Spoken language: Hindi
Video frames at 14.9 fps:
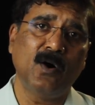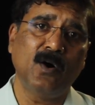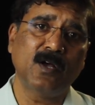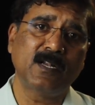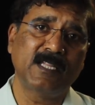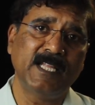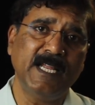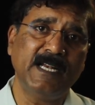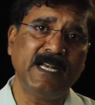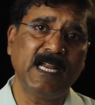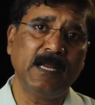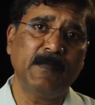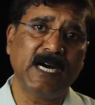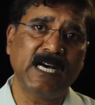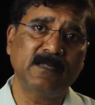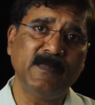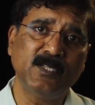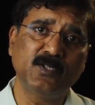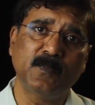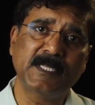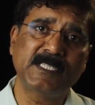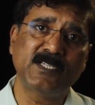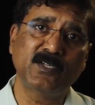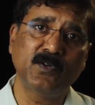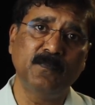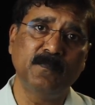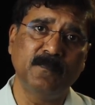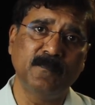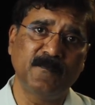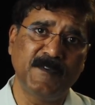और देखने के बाद में जो बच्चे को
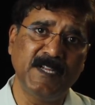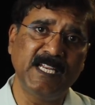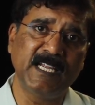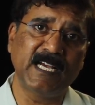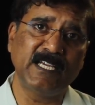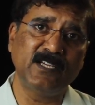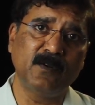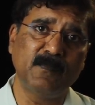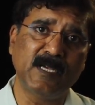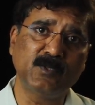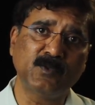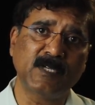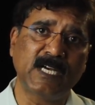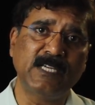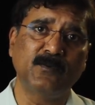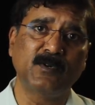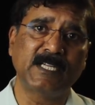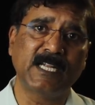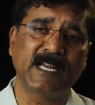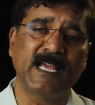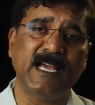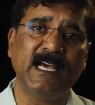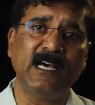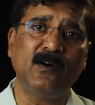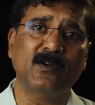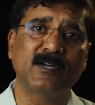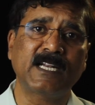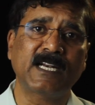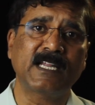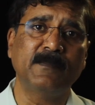फीलिंग आई और महसूस आई वो डर गया
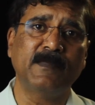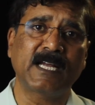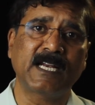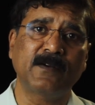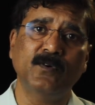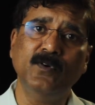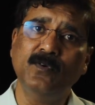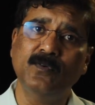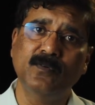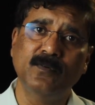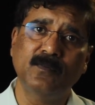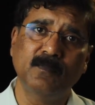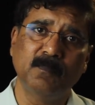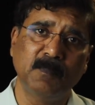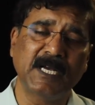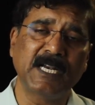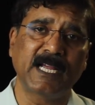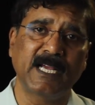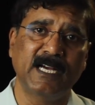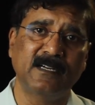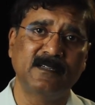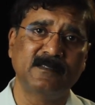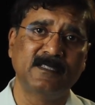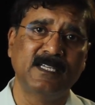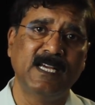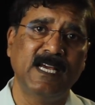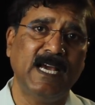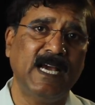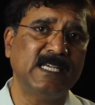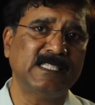और डर के मारे वो मर गया
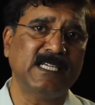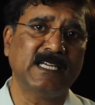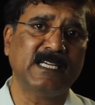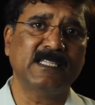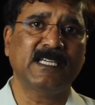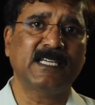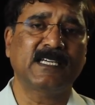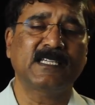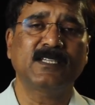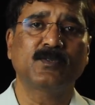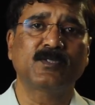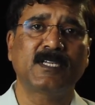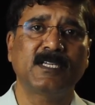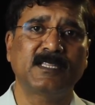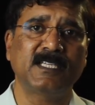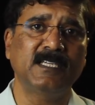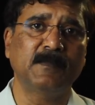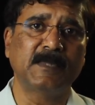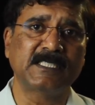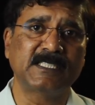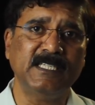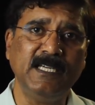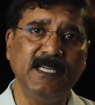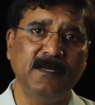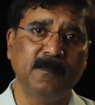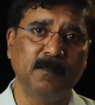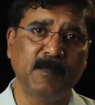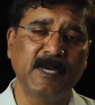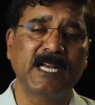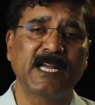ऐसे करते करते उसके तीन बच्चे
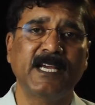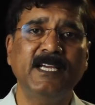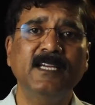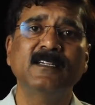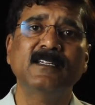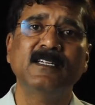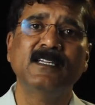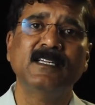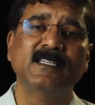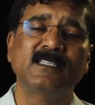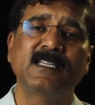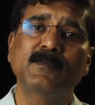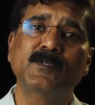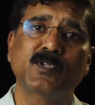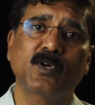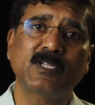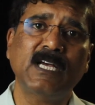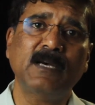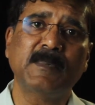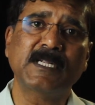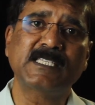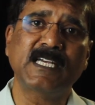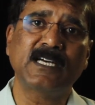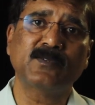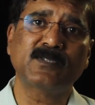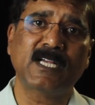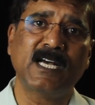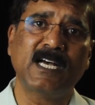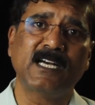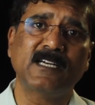मर गए जब चौथा बच्चा
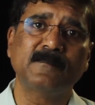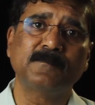उसका